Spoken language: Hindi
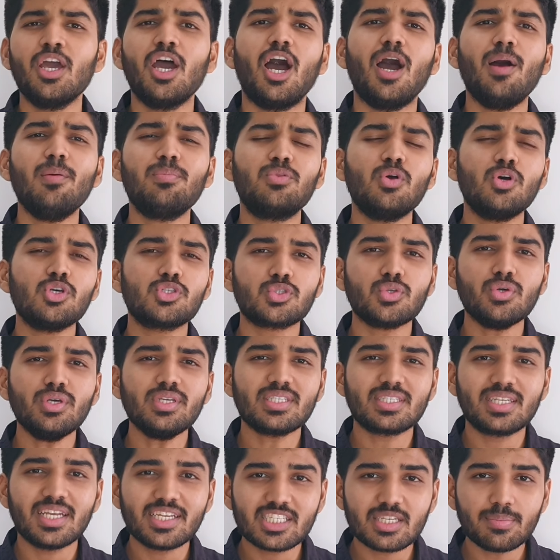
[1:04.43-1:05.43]
अब दोस्तों
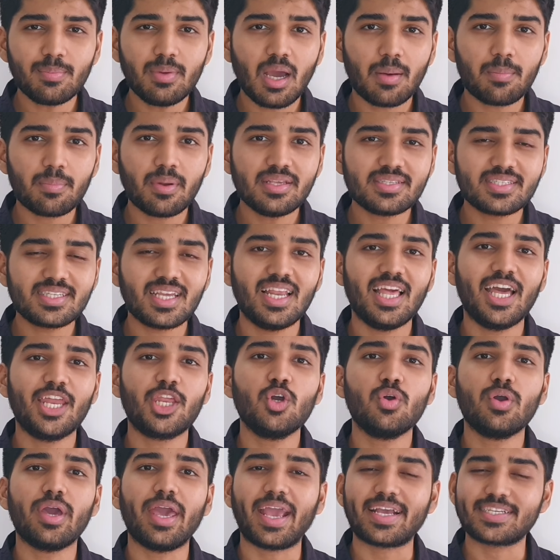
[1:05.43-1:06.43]
इस लिस्ट में हमने
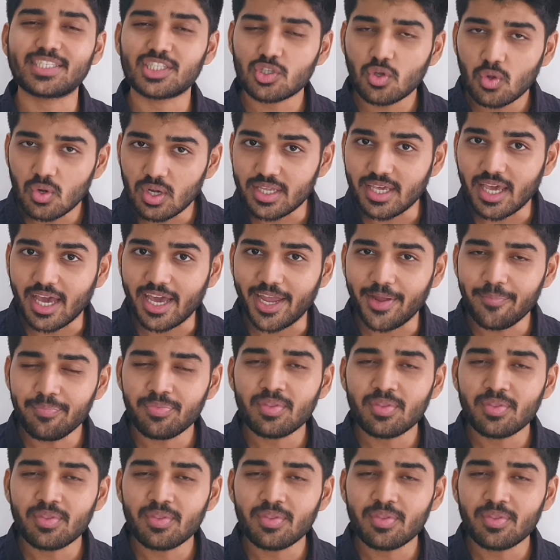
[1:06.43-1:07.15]
सिलेरियो एक्स को लिया है